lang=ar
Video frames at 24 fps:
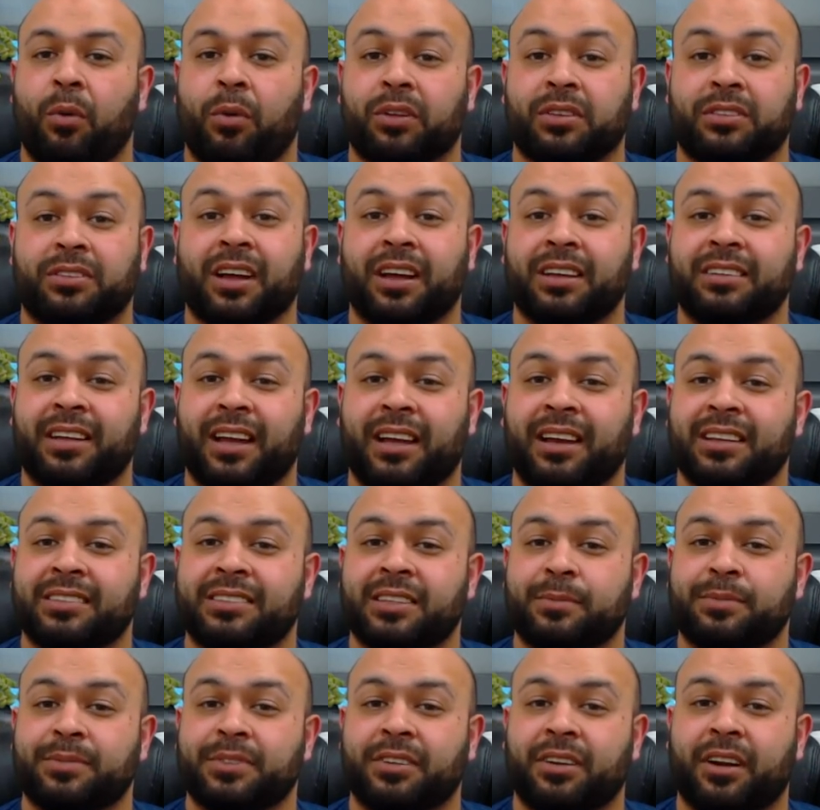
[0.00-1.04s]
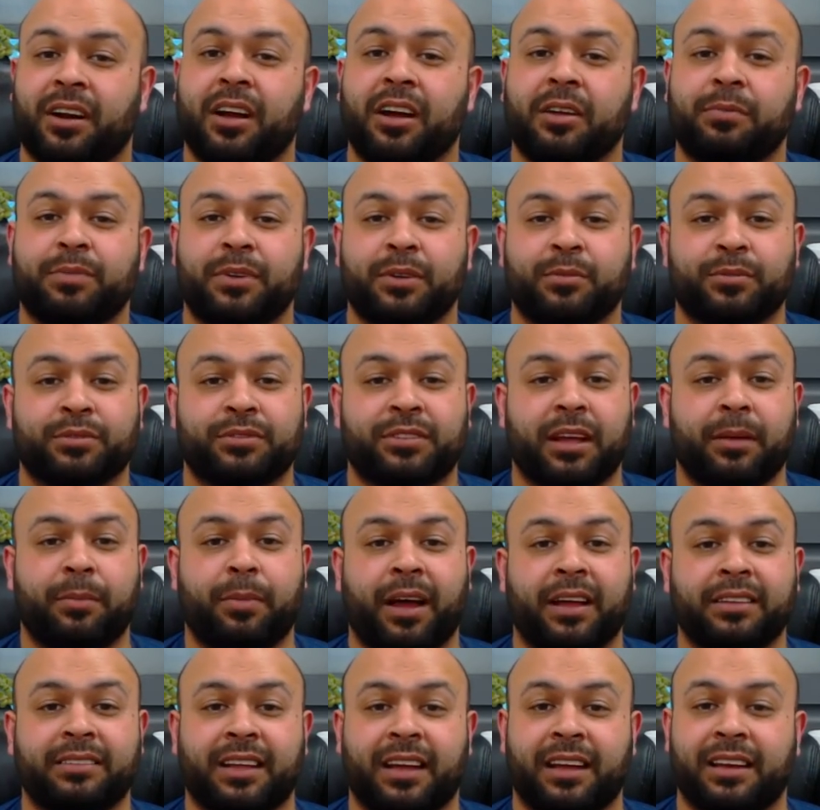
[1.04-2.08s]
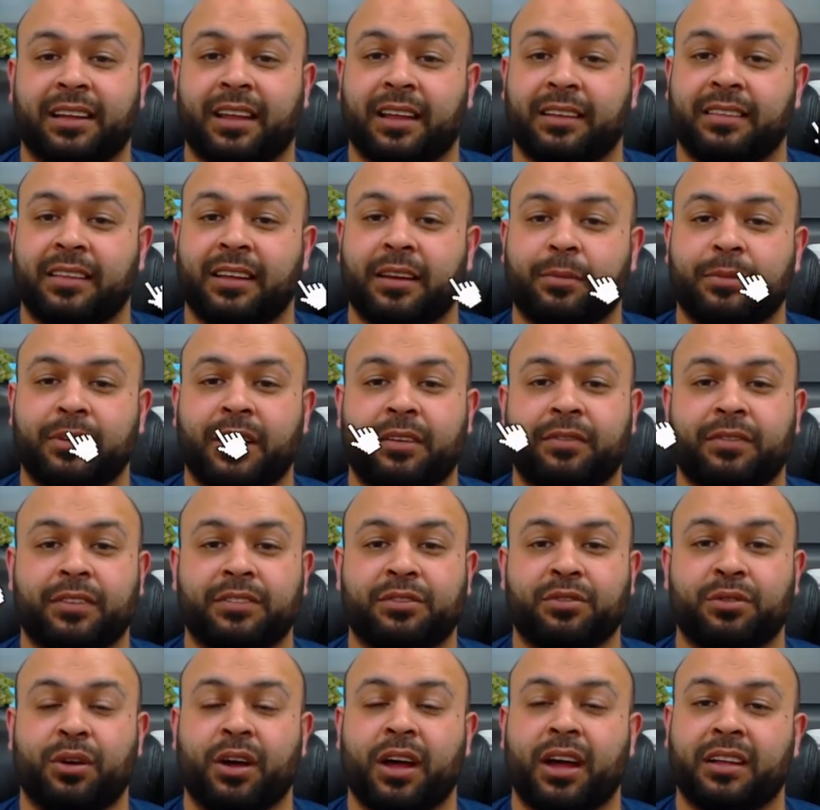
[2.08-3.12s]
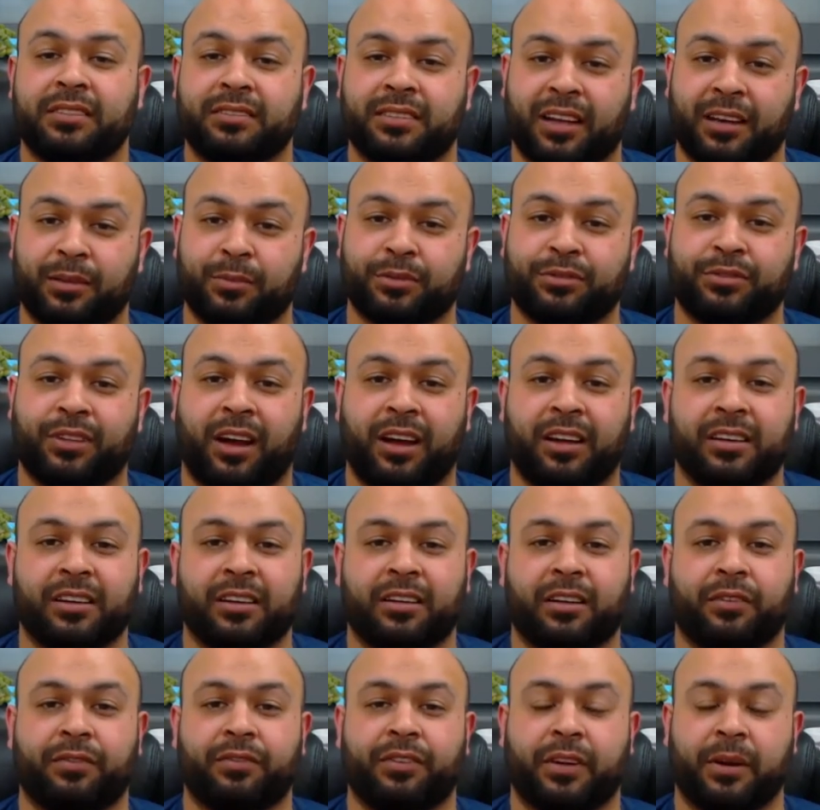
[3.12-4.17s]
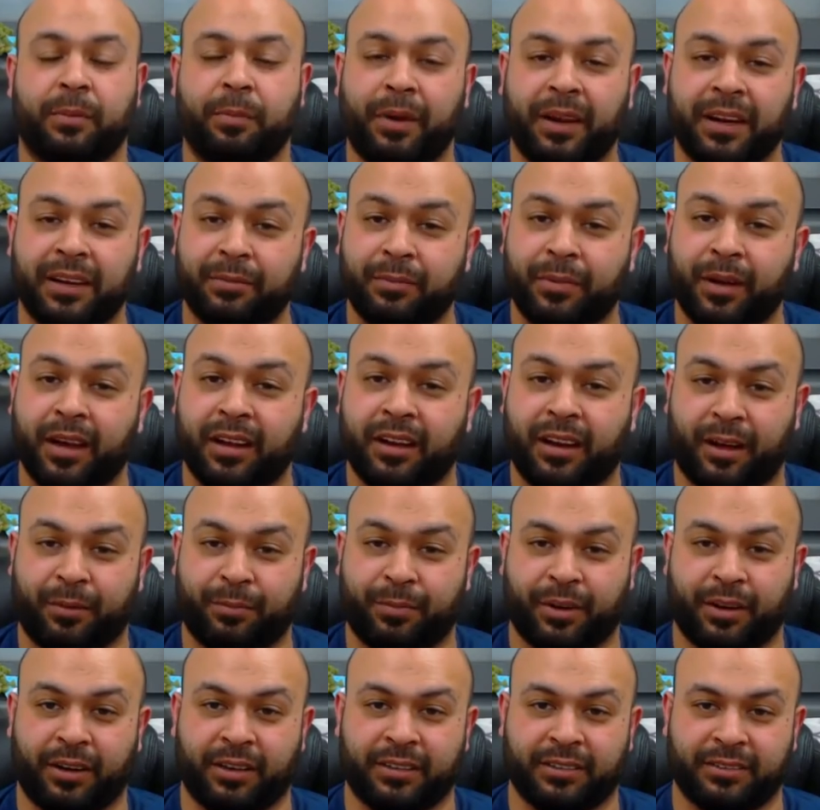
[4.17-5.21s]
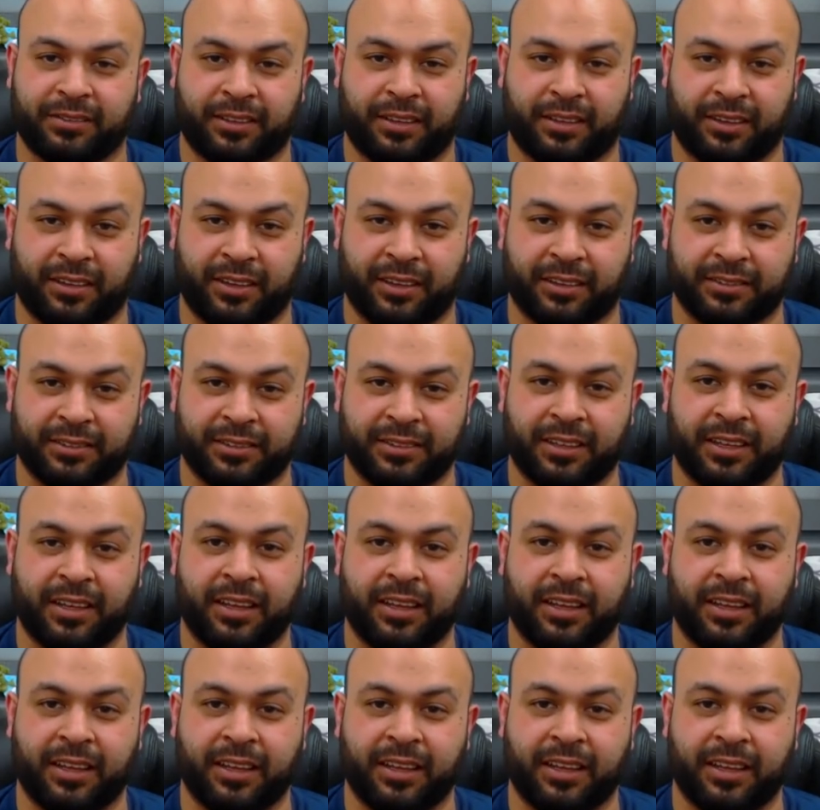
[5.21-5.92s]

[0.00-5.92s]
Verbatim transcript: والضغط على سبسكرايب لمتابعة الكثير من الفيديوهات المتعلقة في ربح المال عبر الإنترنت